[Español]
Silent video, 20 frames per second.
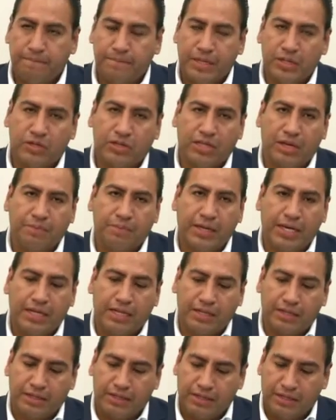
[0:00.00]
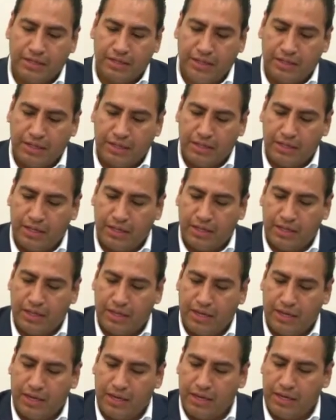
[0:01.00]
pero también
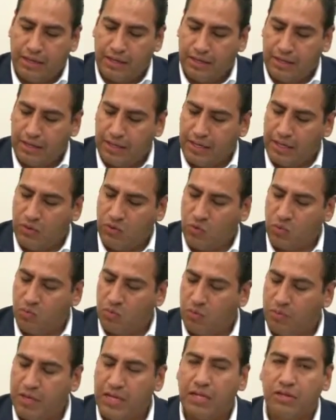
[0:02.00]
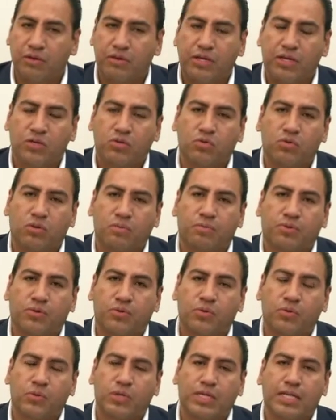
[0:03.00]
eh, en su momento y en su
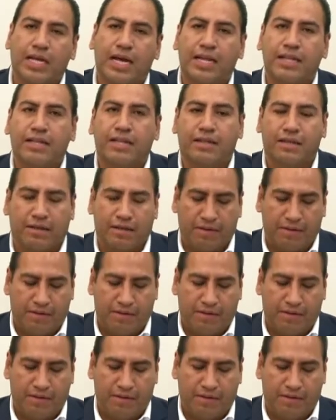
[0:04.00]
oportunidad